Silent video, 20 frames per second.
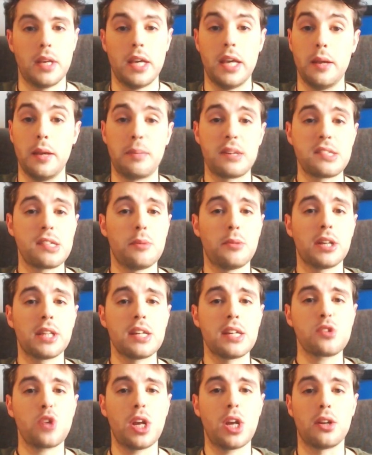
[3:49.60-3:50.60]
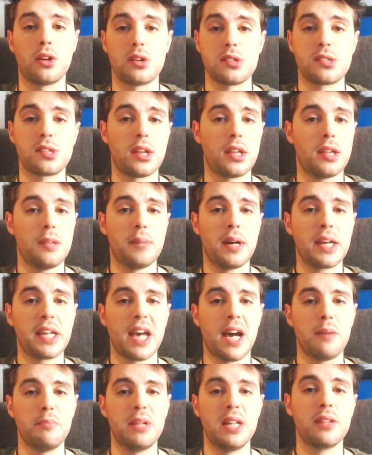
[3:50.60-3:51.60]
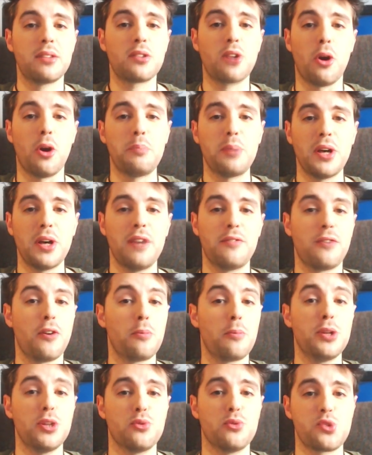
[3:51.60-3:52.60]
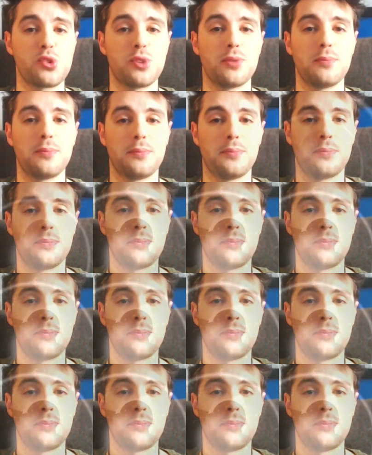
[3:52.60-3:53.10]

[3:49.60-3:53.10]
E passiamo adesso alle nostre immancabili top e flop news.